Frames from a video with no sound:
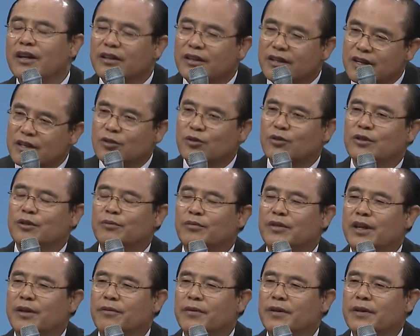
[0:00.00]
예수님
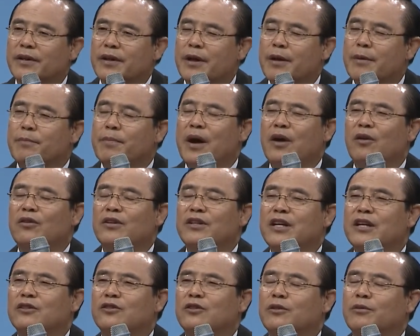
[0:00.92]
때문에 바로
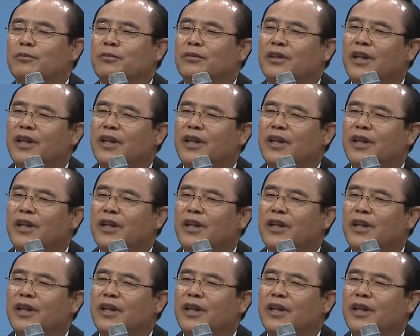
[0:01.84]
예수님